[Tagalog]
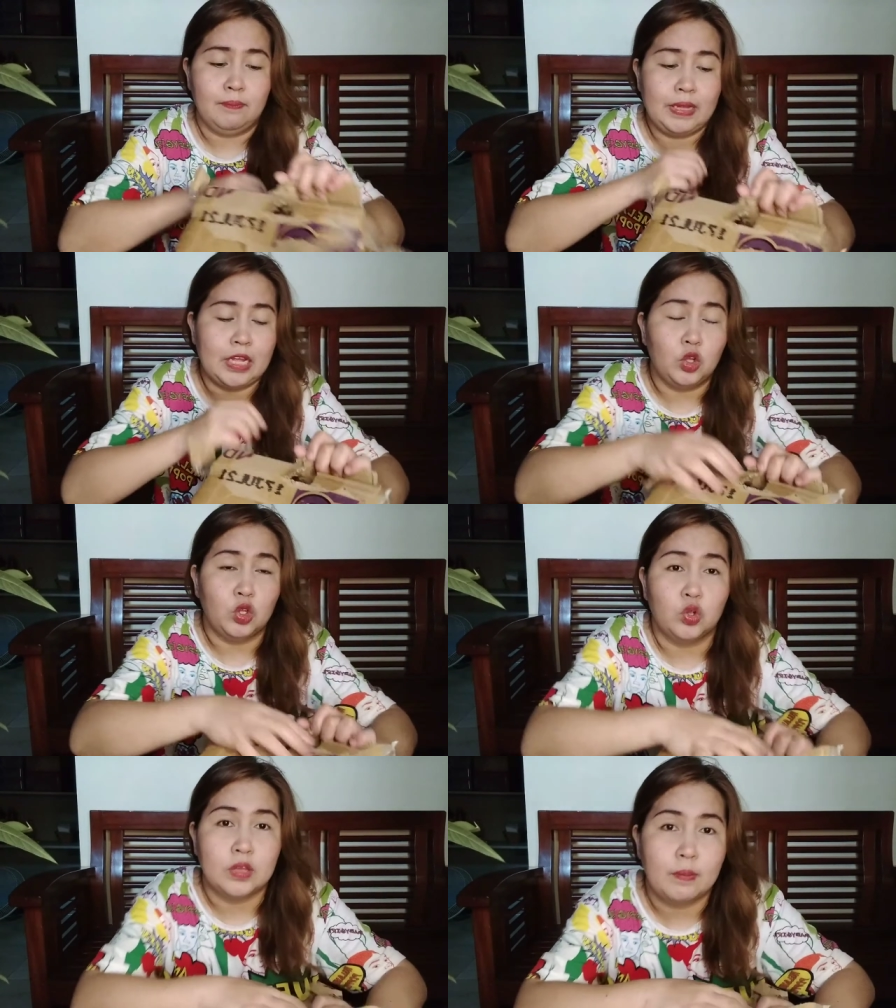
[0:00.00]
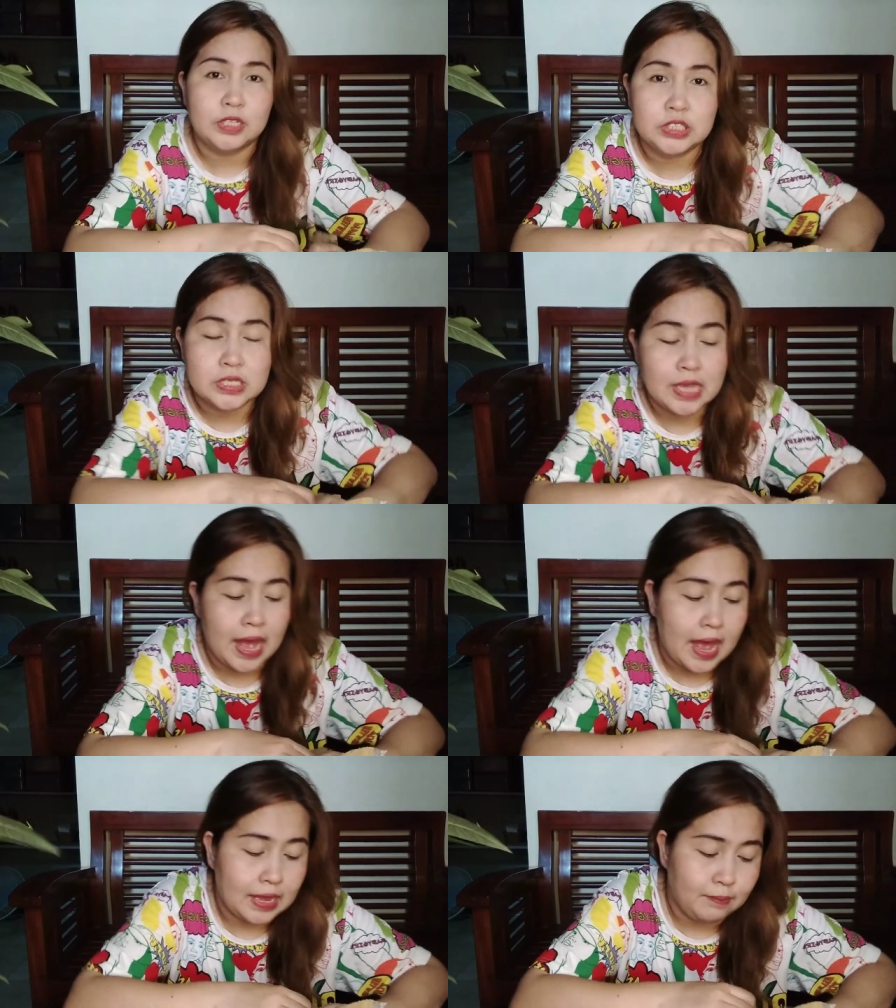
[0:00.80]
pinanood ko naman siya sa
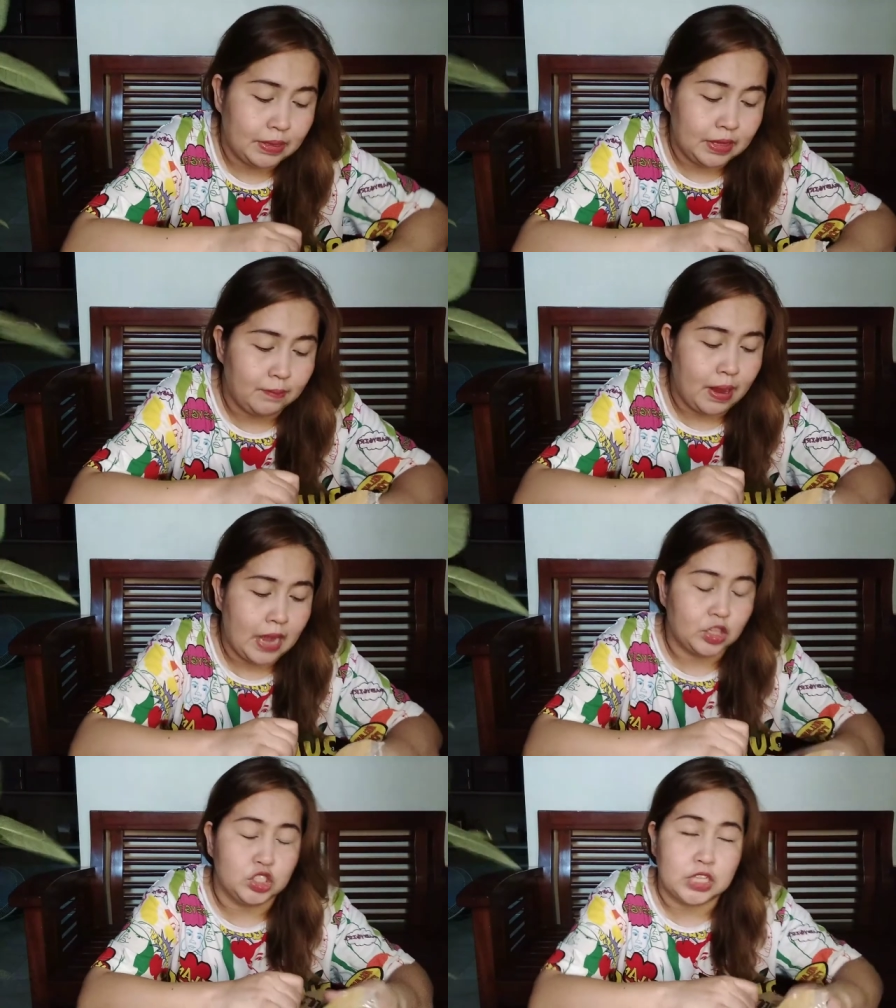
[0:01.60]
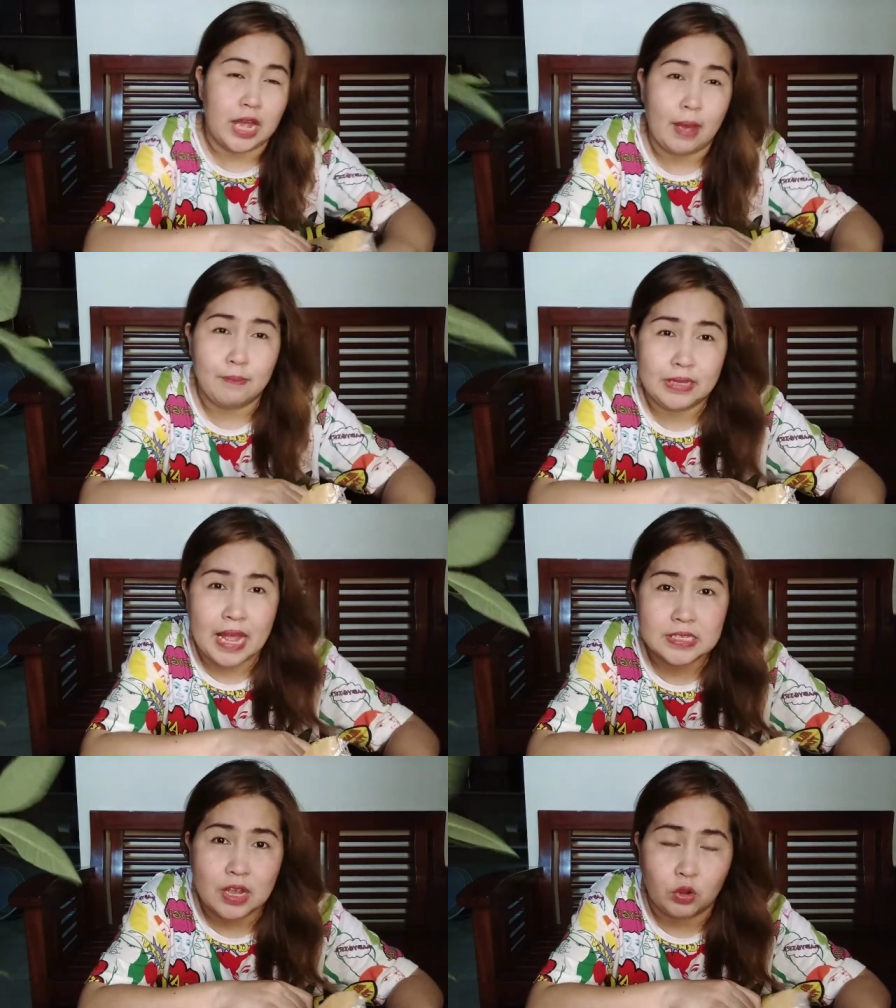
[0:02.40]
iba't ibang ano, tsaka
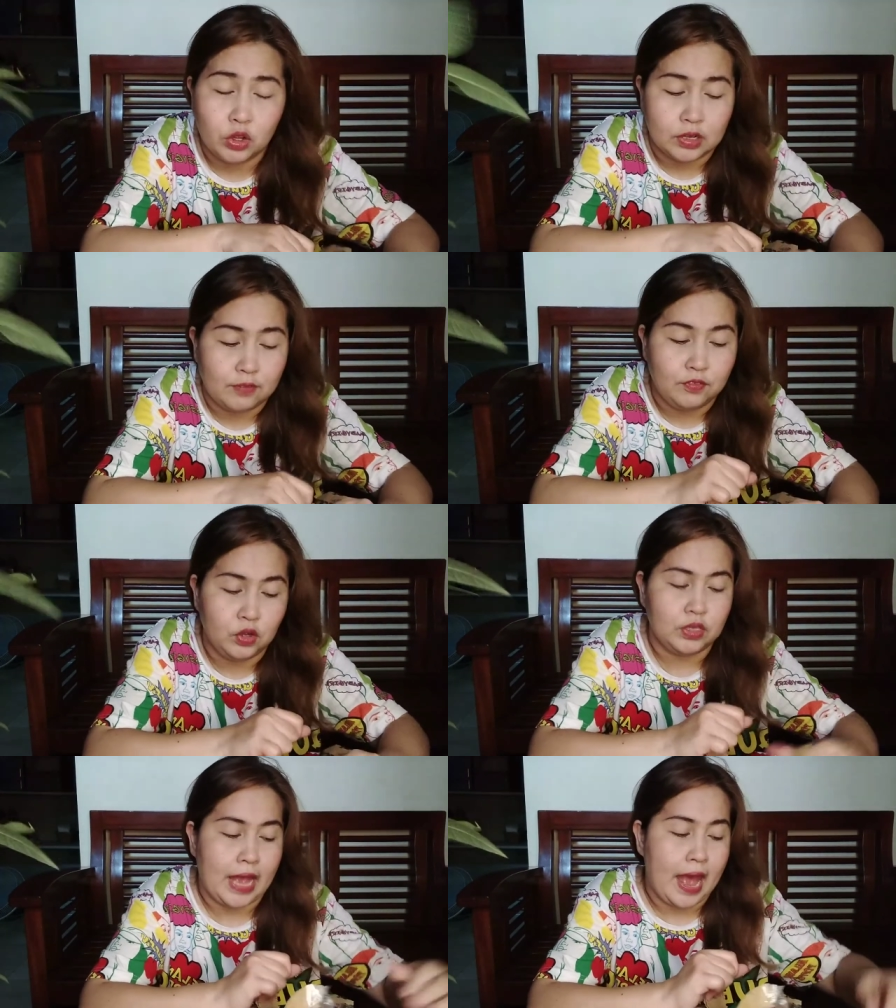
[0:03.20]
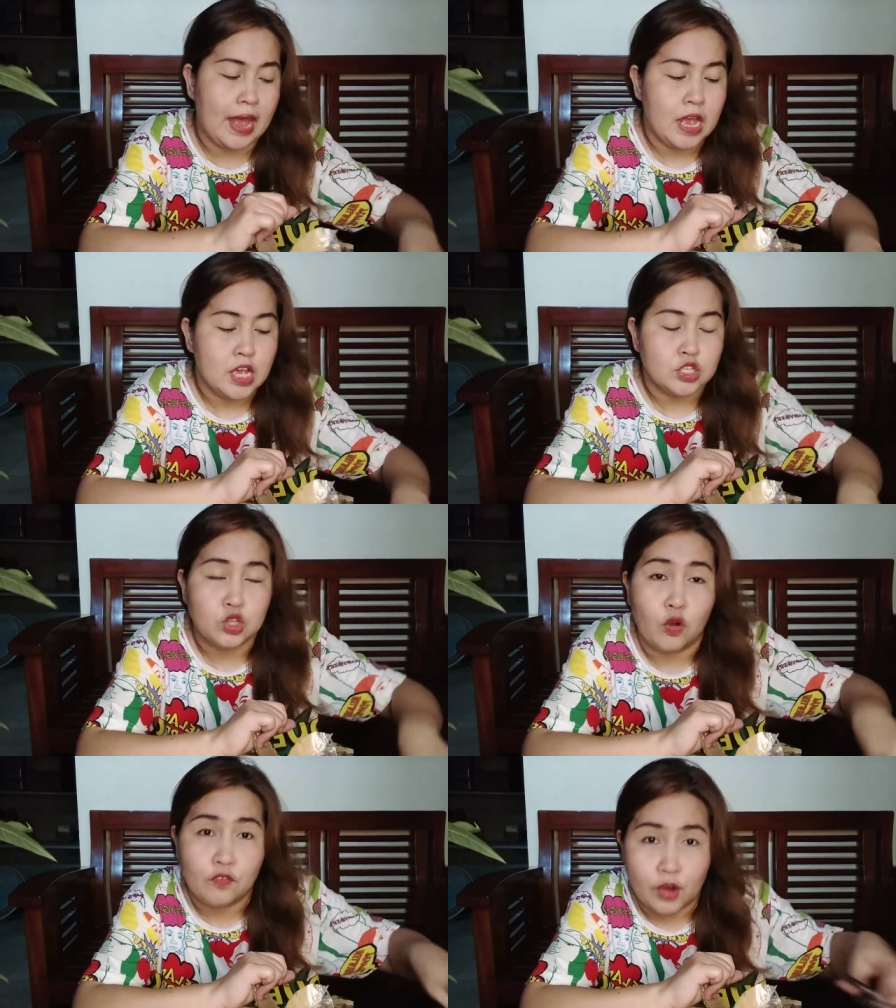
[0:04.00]
binasa ko yung review niya.
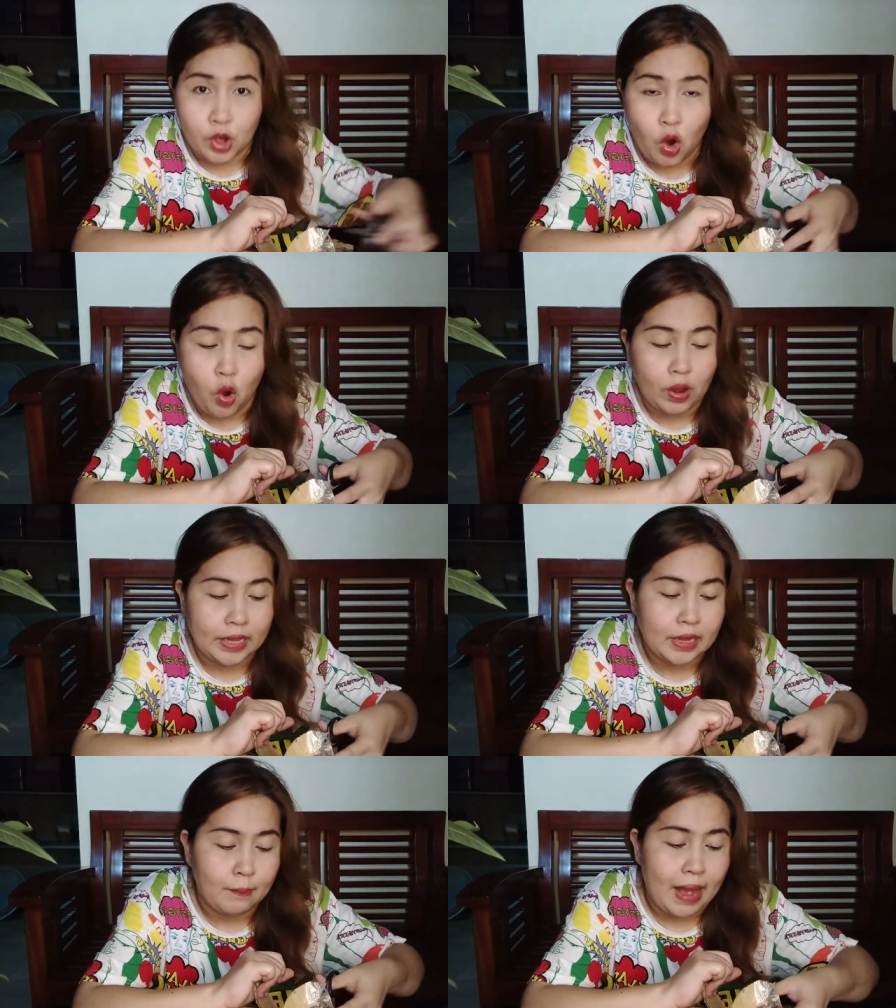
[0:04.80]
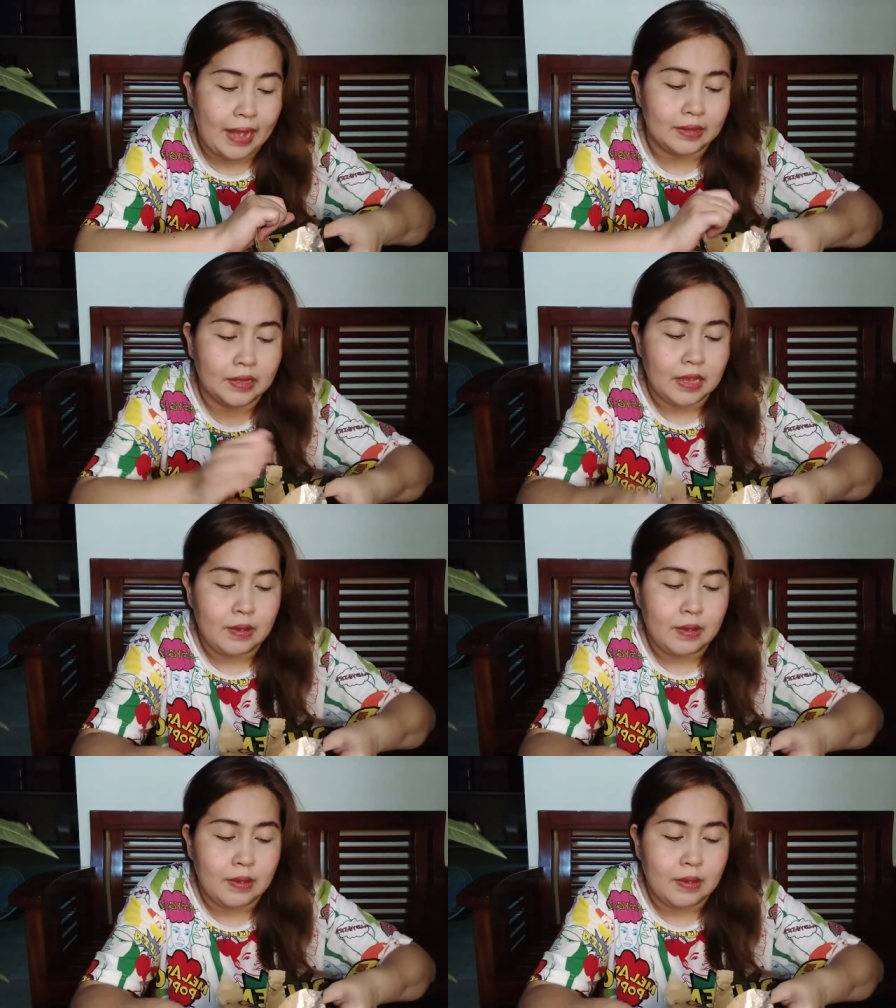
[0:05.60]
So far, okay naman.